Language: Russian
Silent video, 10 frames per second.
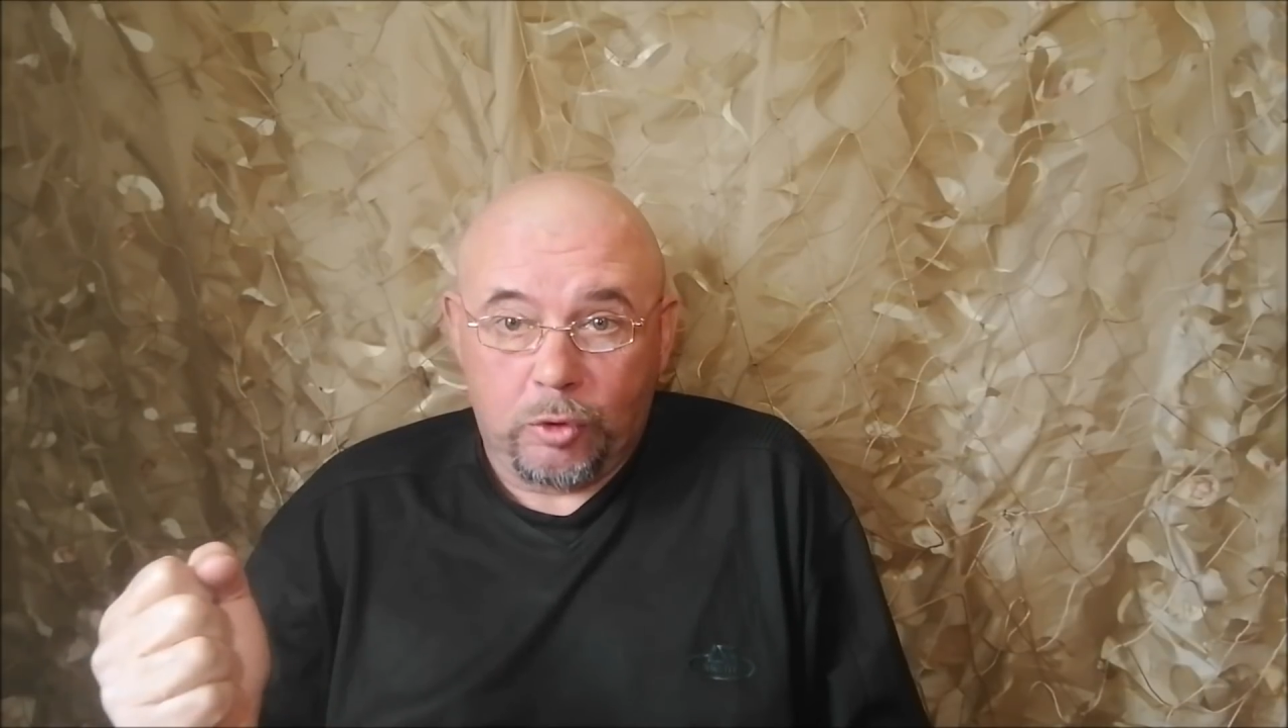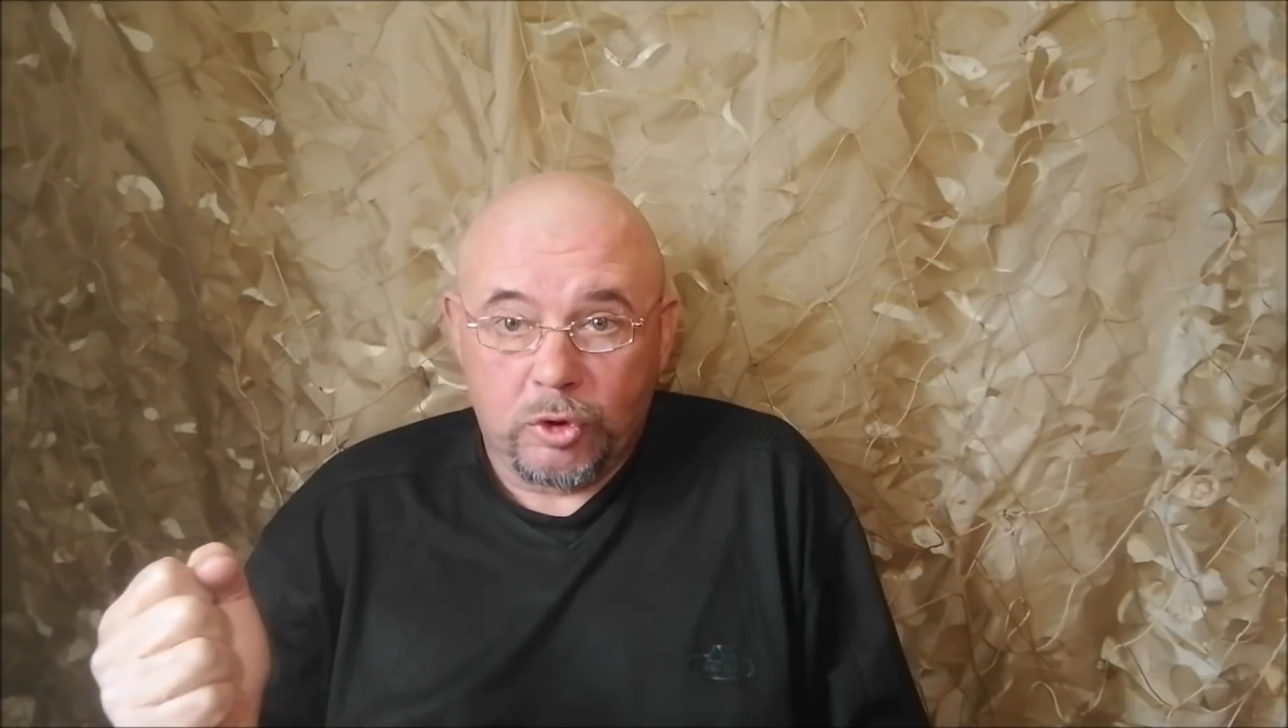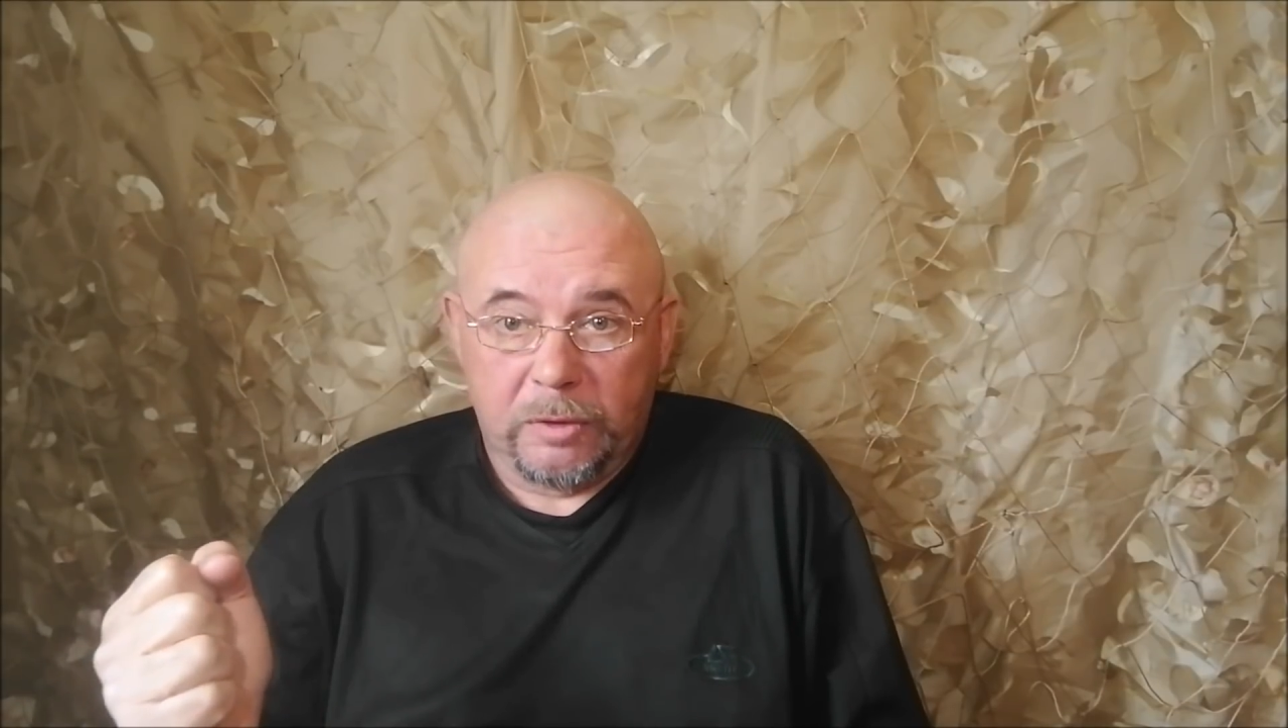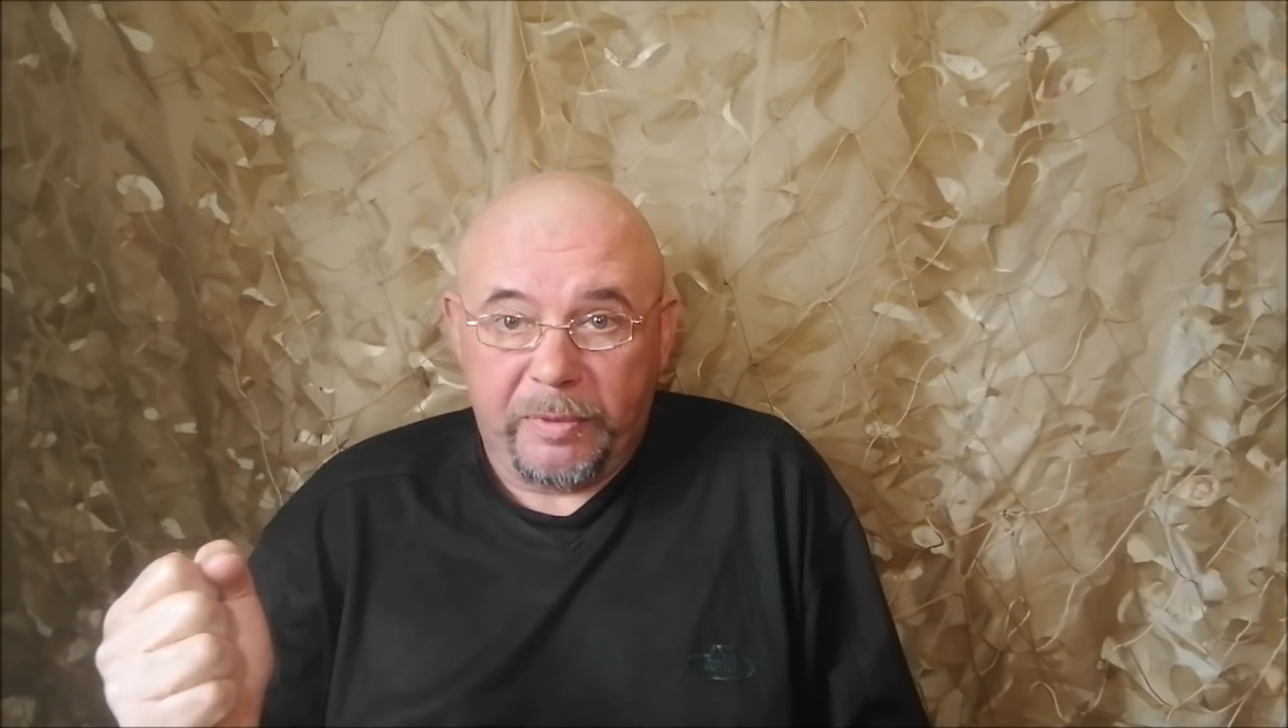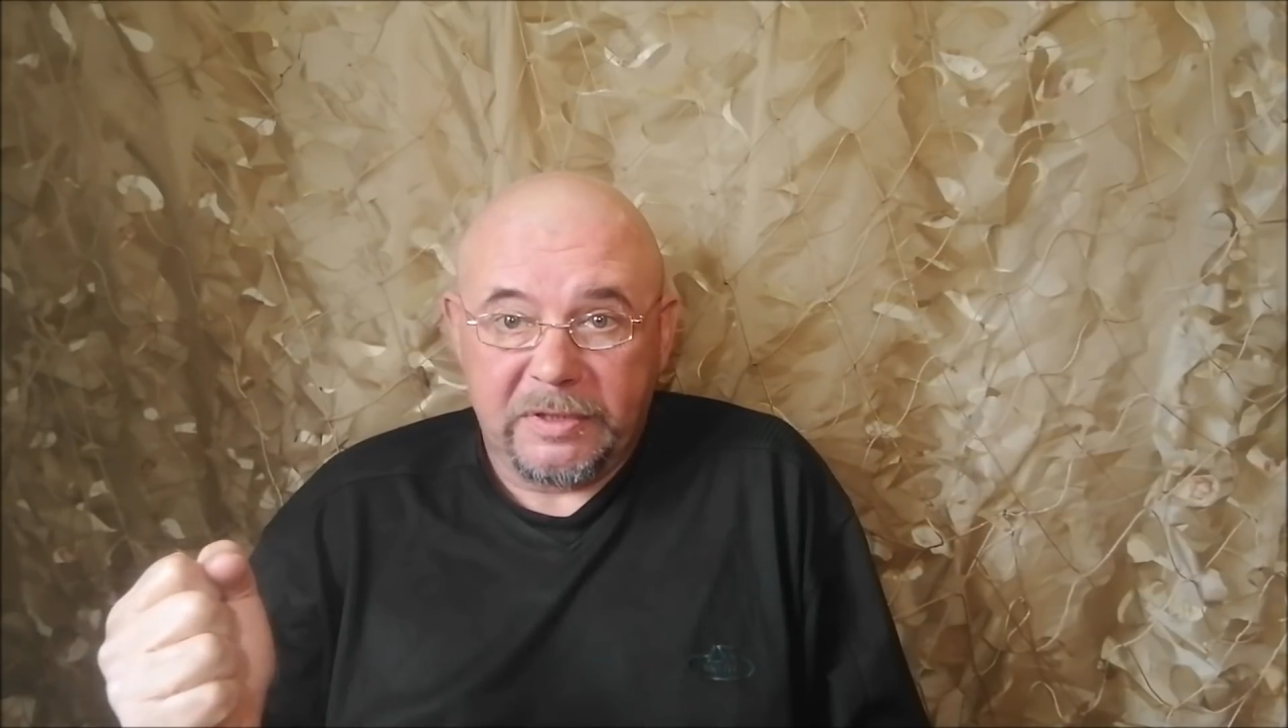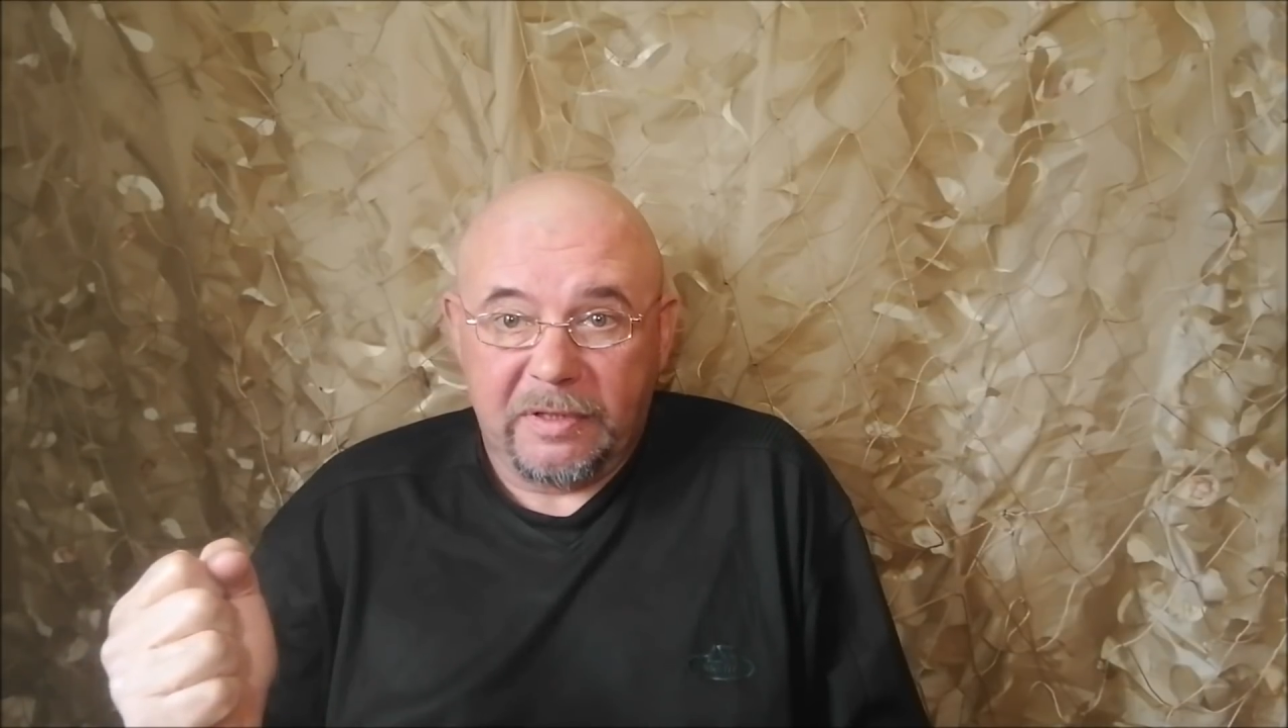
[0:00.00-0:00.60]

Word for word: кто жил при